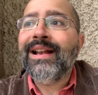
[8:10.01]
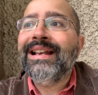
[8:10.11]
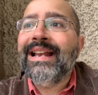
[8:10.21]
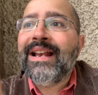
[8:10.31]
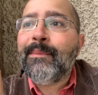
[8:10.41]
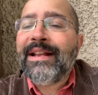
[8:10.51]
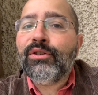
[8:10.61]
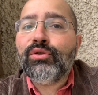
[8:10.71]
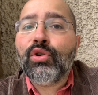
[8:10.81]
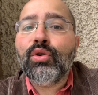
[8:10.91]

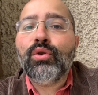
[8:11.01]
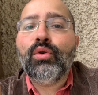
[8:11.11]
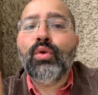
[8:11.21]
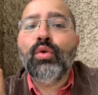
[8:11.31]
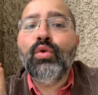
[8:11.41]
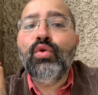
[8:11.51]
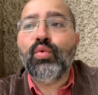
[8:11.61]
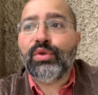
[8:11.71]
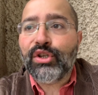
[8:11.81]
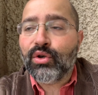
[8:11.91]
l'elemento
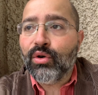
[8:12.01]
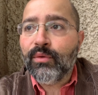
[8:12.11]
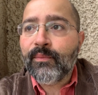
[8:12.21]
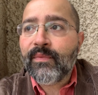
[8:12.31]
ludico